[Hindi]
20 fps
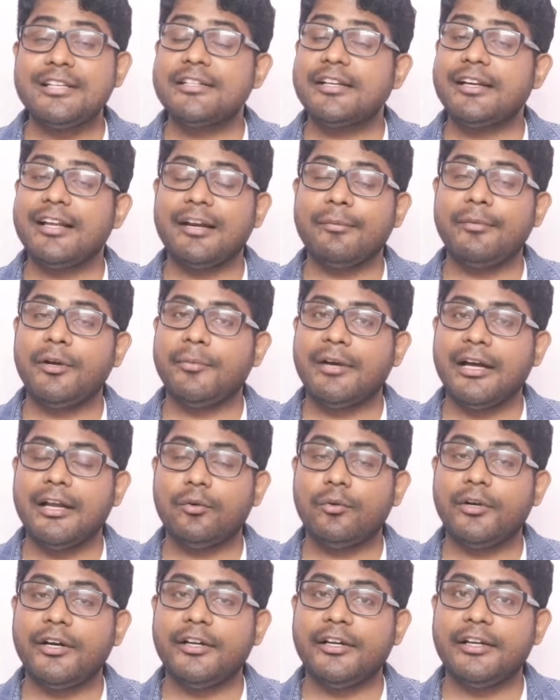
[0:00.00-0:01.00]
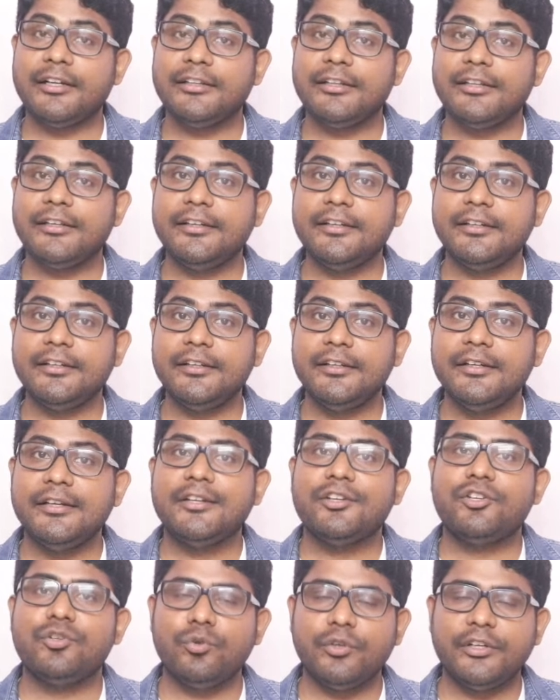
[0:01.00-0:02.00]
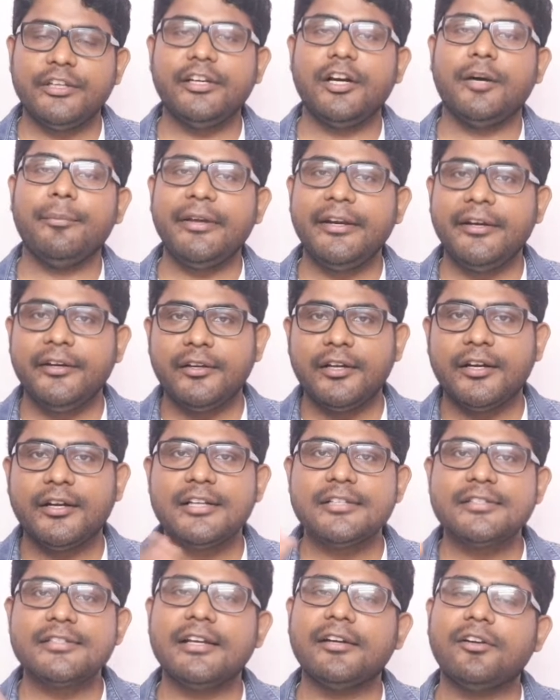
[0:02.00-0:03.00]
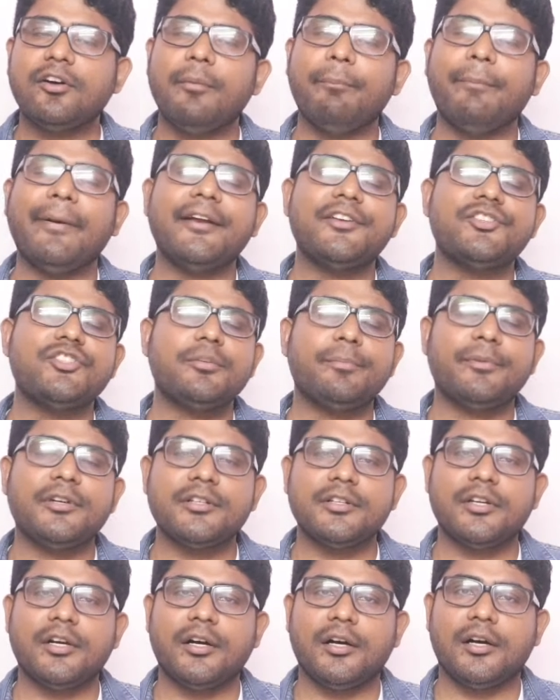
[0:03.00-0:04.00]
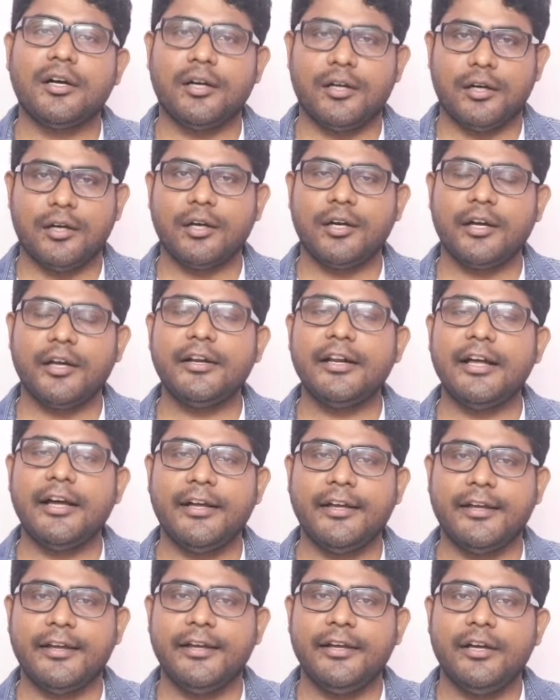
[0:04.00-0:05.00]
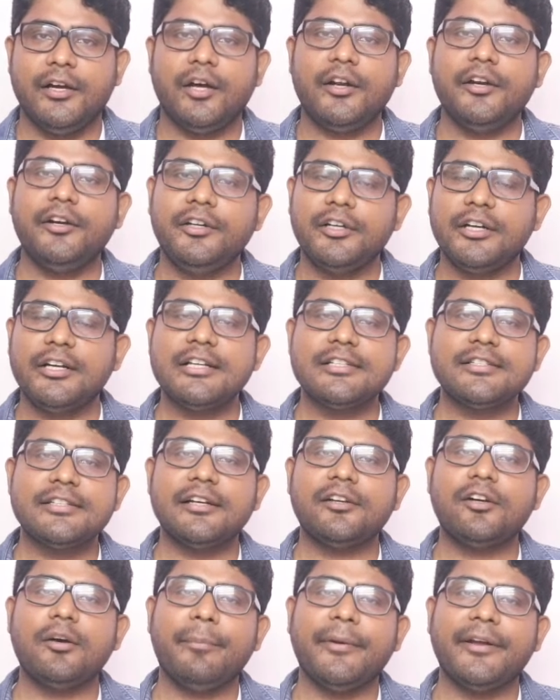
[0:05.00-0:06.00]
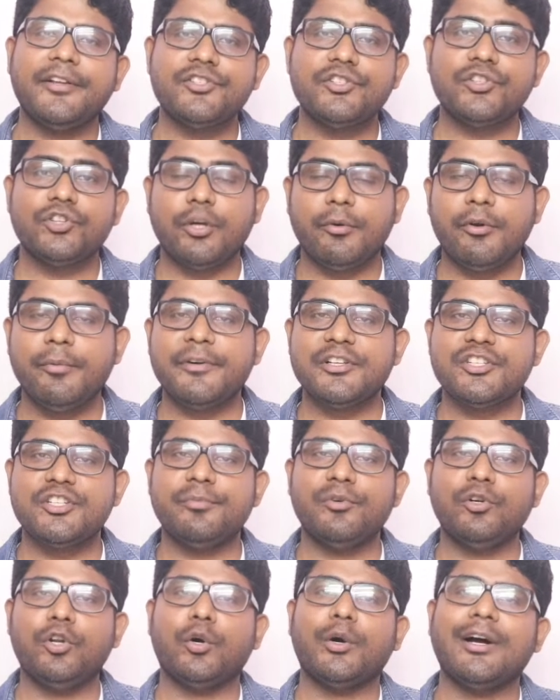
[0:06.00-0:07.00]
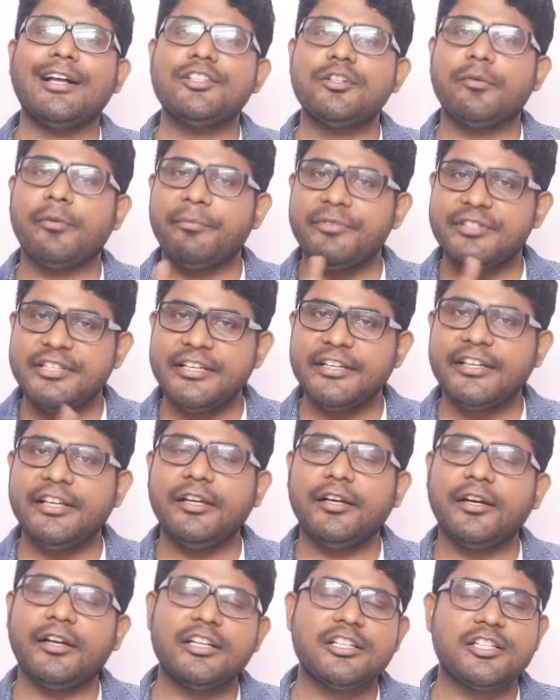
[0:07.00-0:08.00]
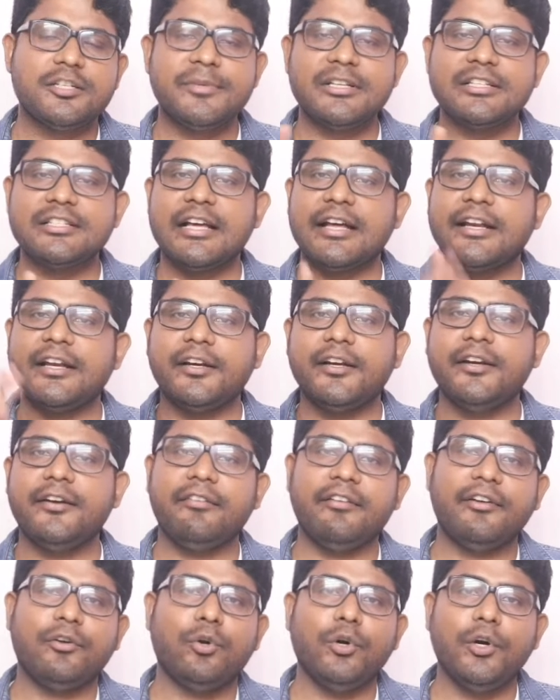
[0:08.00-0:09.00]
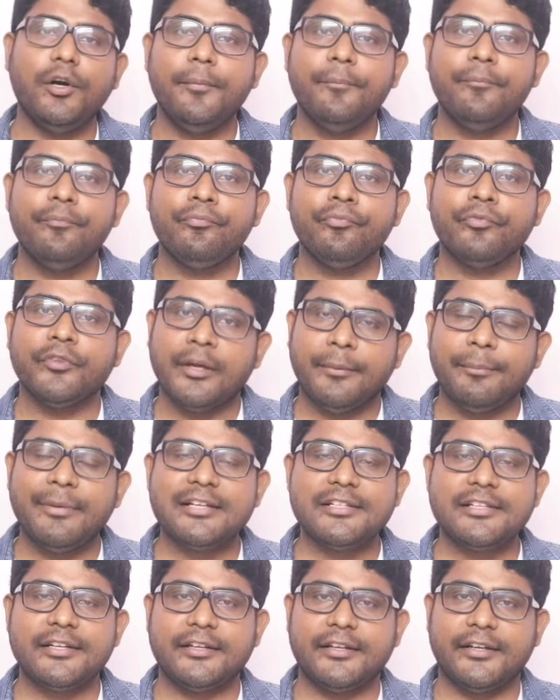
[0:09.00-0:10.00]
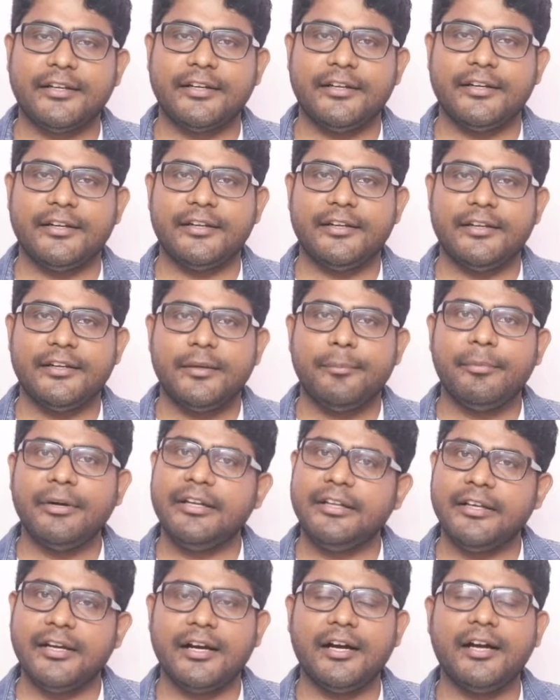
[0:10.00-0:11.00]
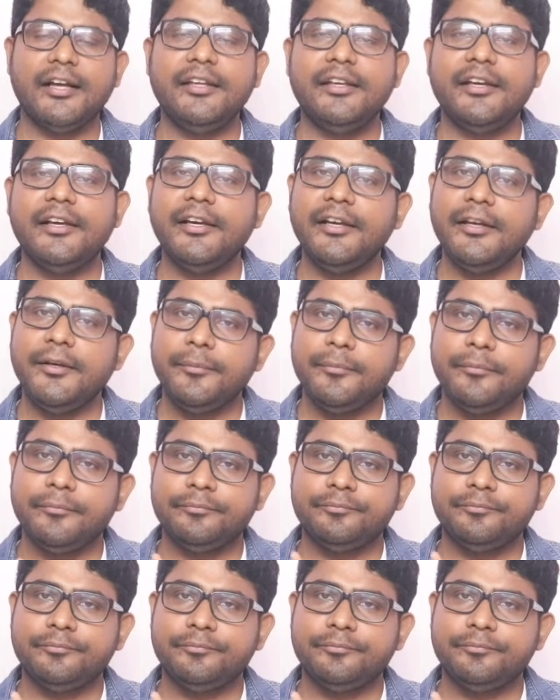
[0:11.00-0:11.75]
यूएस डॉलर में हम कैलकुलेट करते हैं क्योंकि हमें इंटरनेशनल कंपैरिजन करना है और इंटरनेशनल कंपैरिजन तो ही पॉसिबल होगा जब हम सिंगल करेंसी में सारे कंट्री को मेजर करेंगे बट यहां ये